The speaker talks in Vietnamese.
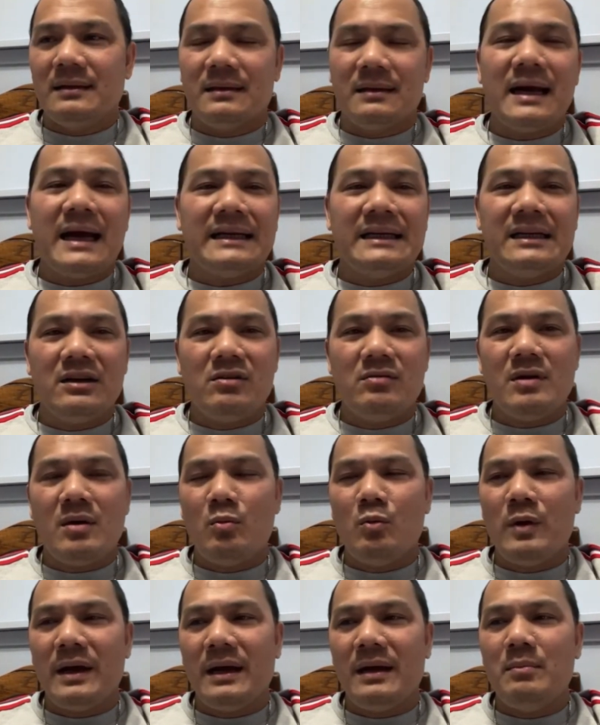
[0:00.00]
thanh nó cũng
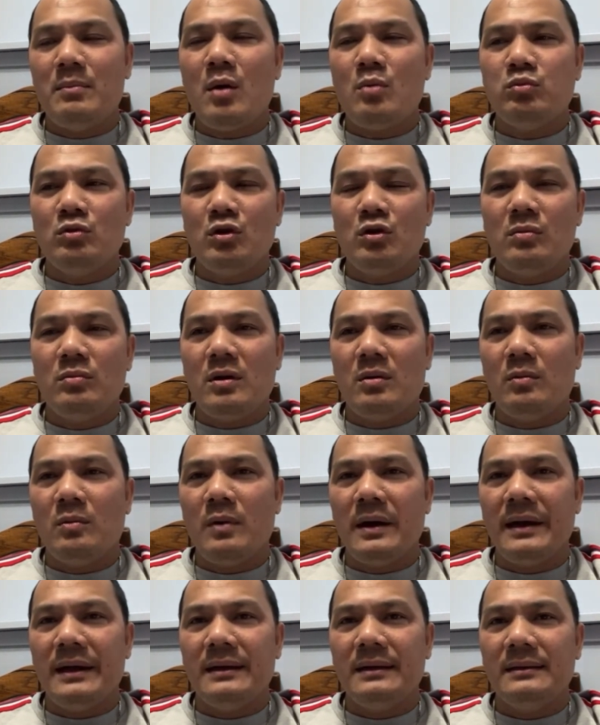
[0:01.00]
đồng quá mông nó cũng đồng
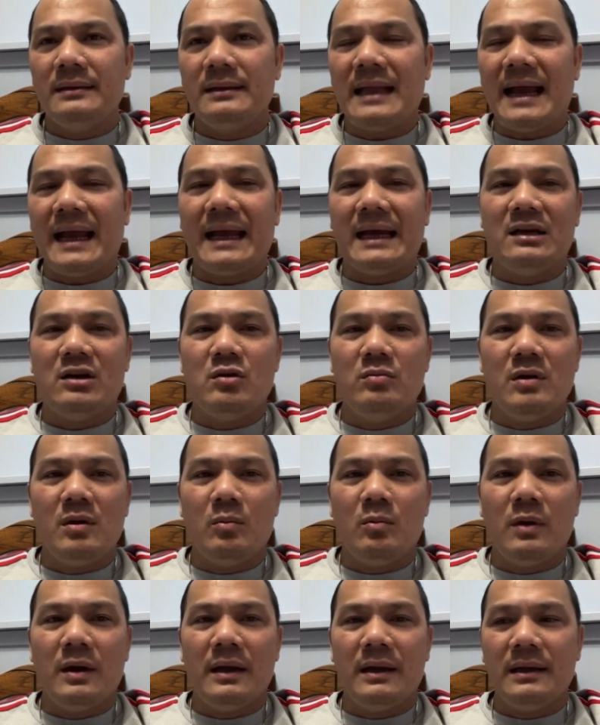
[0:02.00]
quá tạng nó cũng
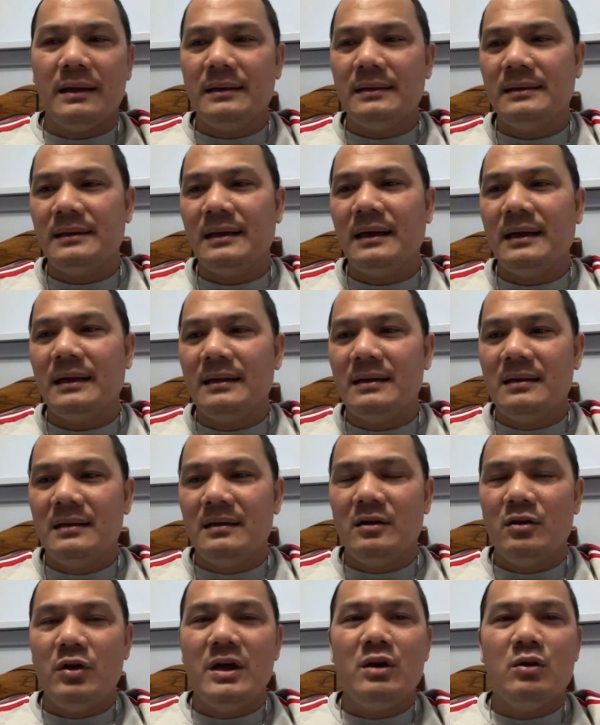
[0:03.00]
đồng quá ha
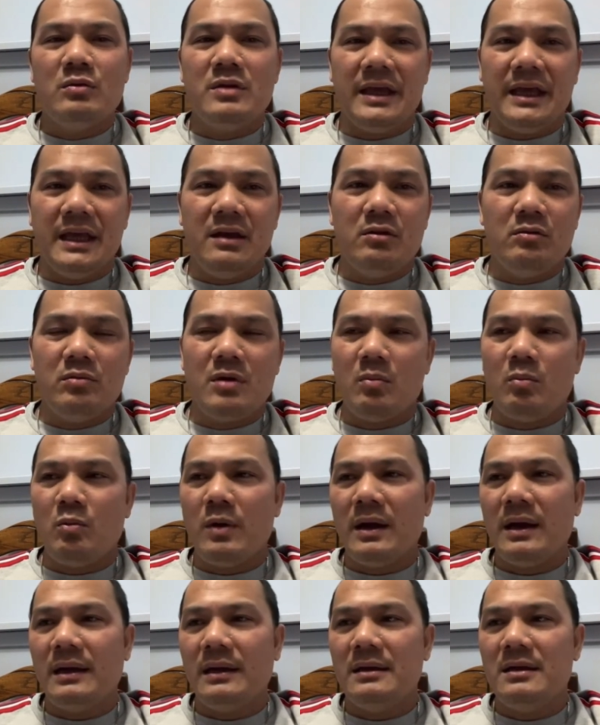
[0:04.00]
duy ngô nhĩ cũng đồng
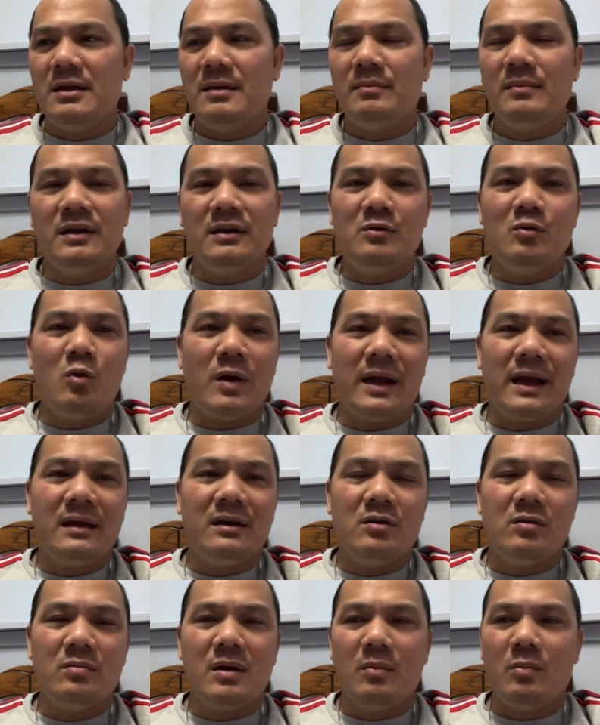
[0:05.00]
quá nhóm lưỡng quảng
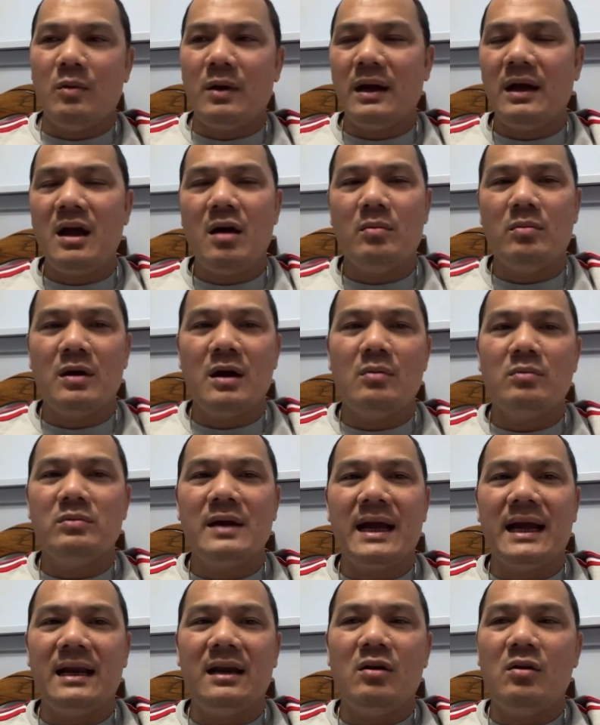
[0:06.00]
nó cũng đồng quá hồng kông
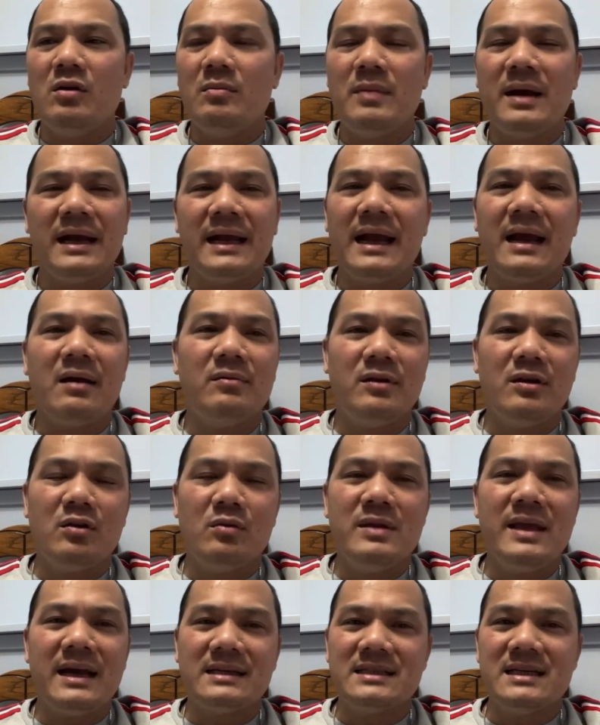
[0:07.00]
đài loan ma cao nó
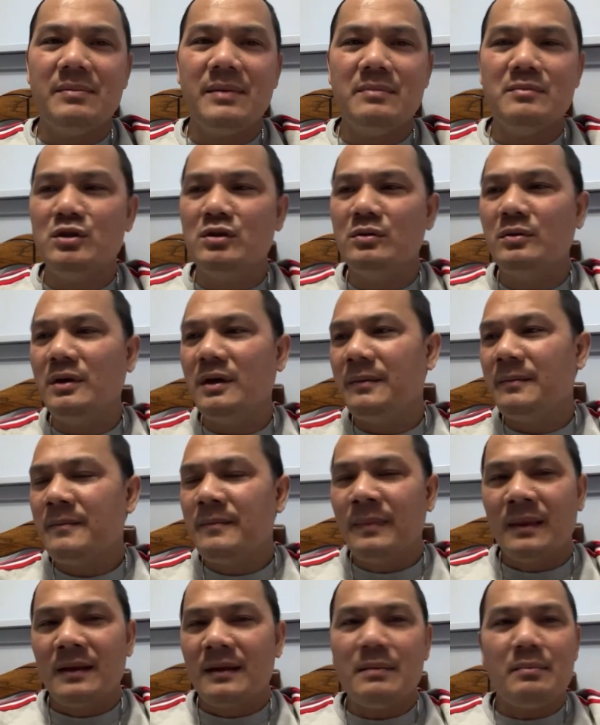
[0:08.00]
cũng dàn xếp em xuôi
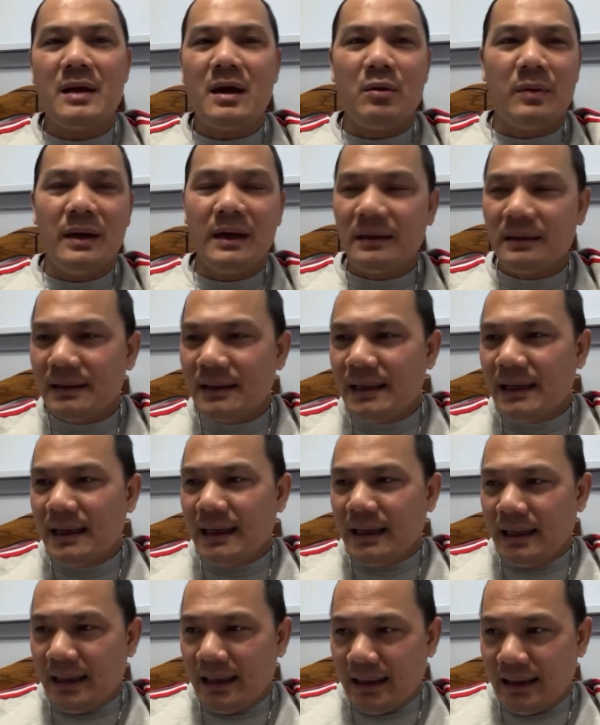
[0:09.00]
nắm đầu hết
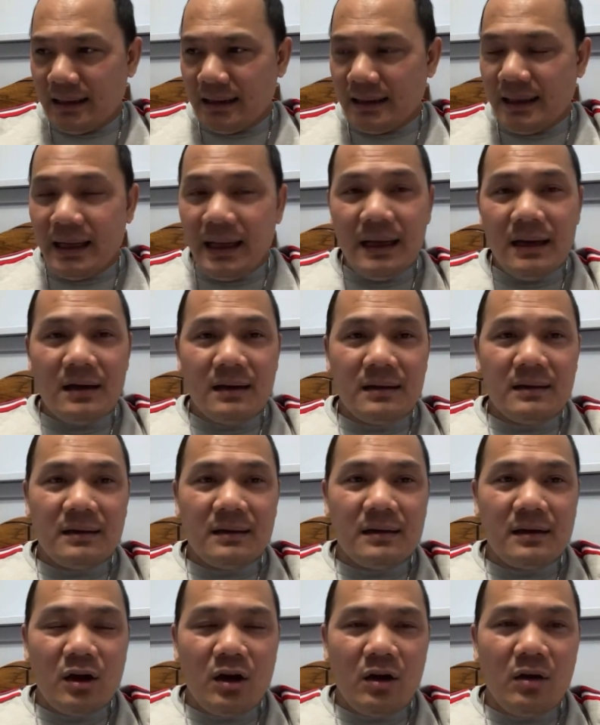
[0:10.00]
thì
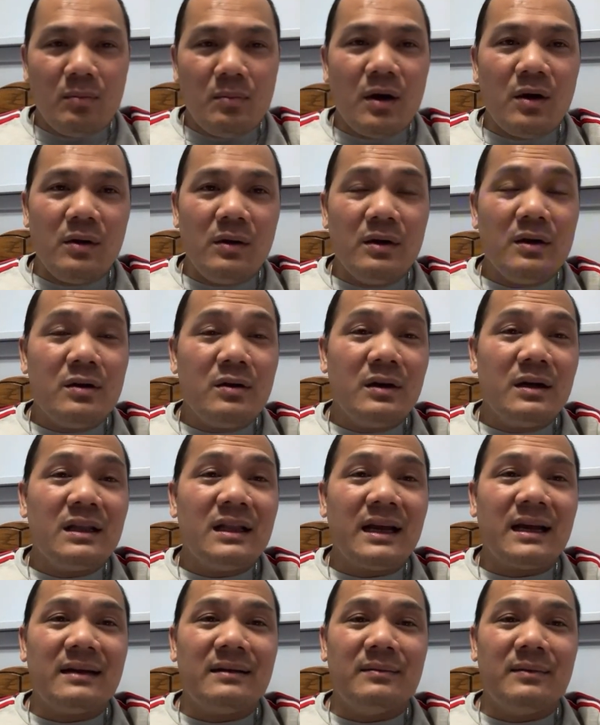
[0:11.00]
còn mỗi có cái
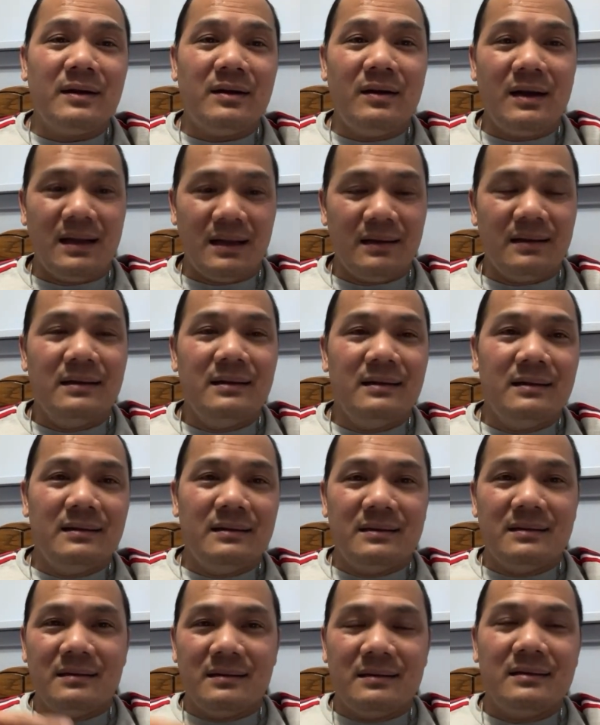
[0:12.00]
thằng mà gọi là
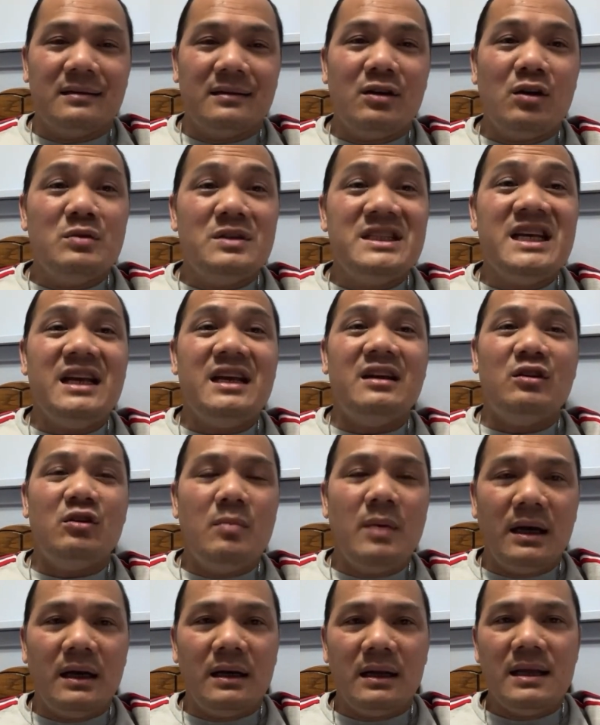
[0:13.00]
cô chim của
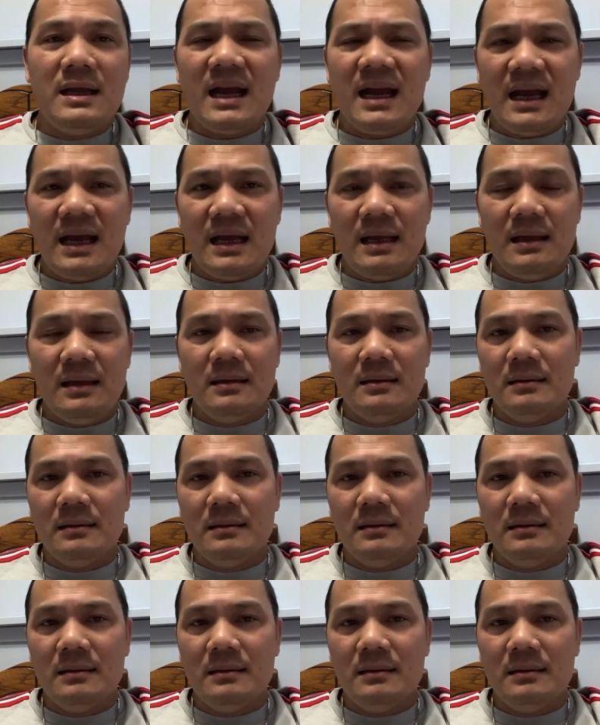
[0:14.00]
mình đó chứ ai